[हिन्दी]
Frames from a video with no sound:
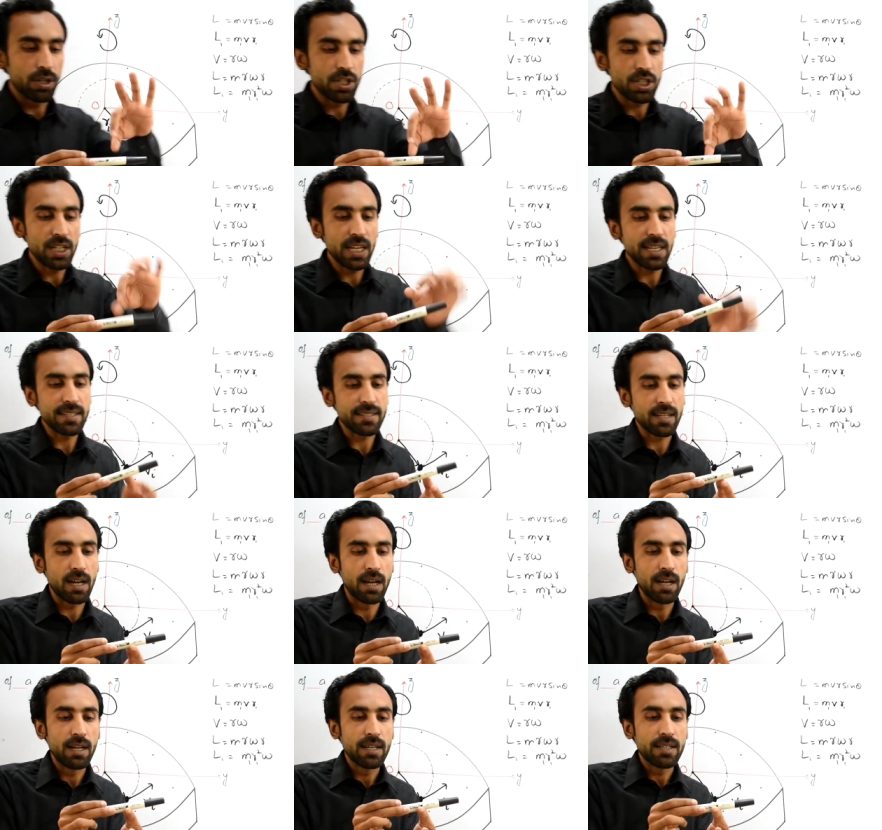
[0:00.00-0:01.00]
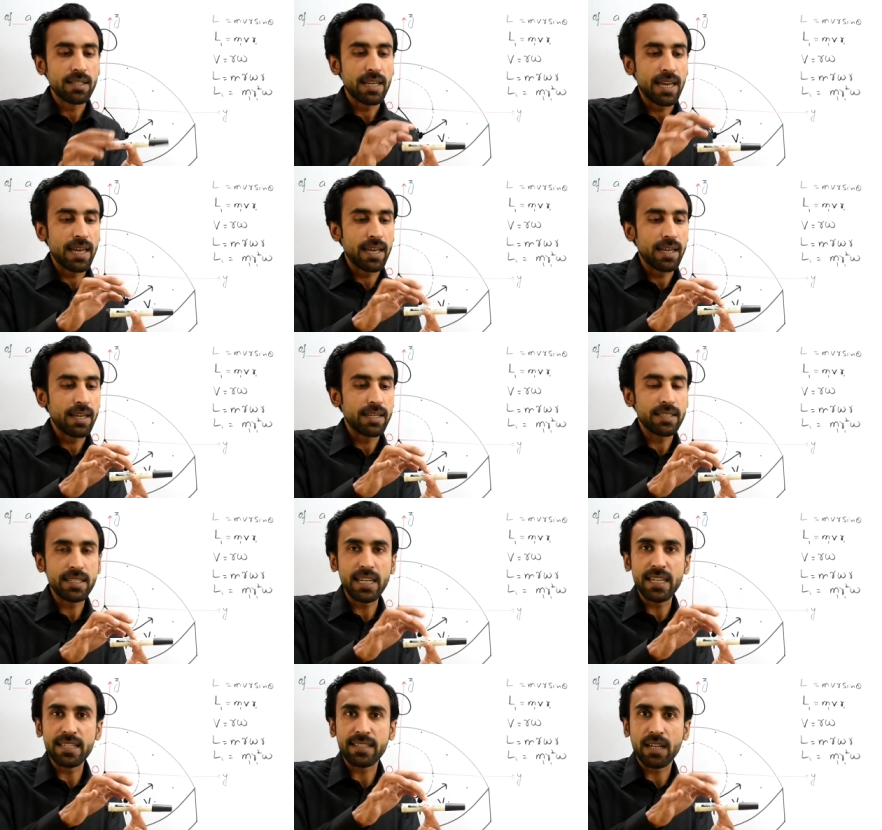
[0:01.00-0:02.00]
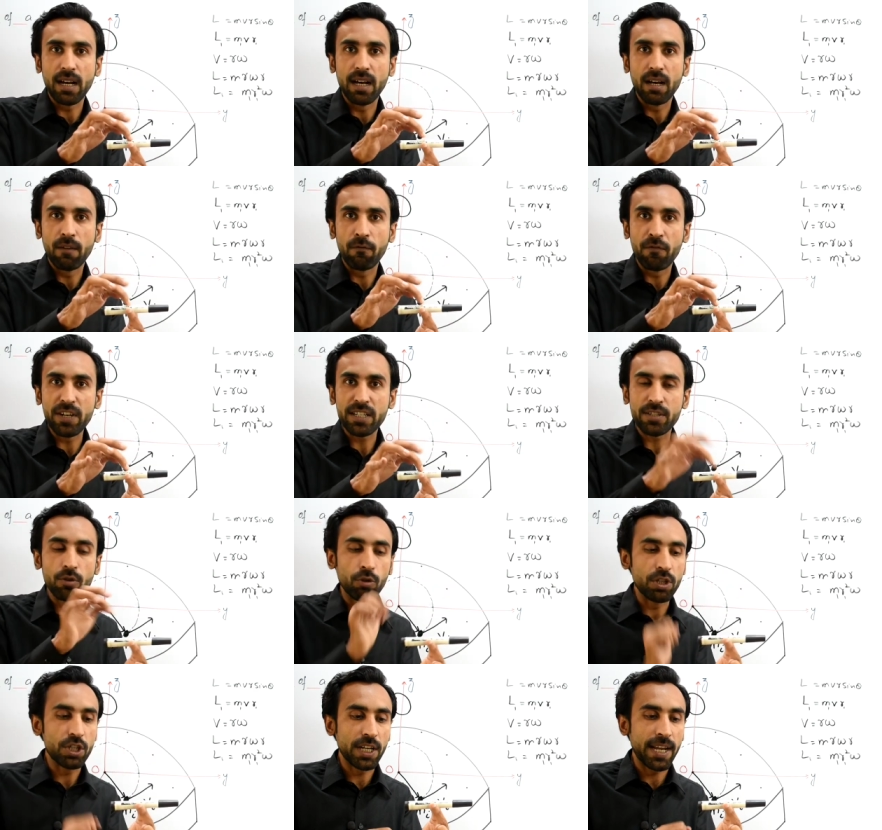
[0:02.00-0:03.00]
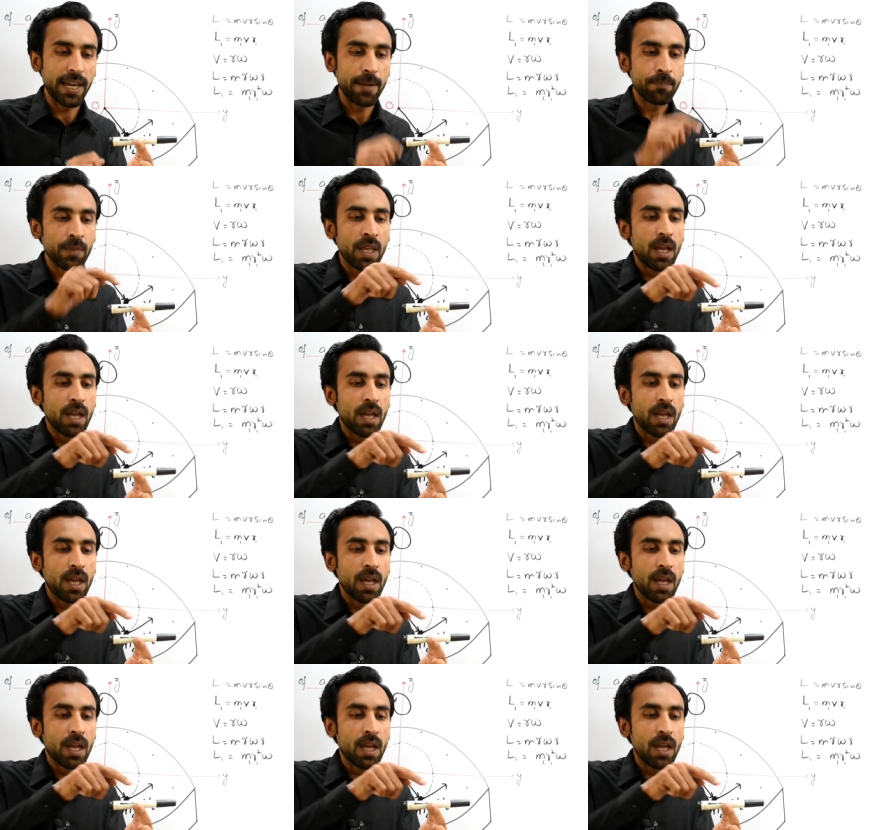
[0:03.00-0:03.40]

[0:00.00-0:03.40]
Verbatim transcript: और ये इसका ये इसका फिक्स्ड ओरिजिन है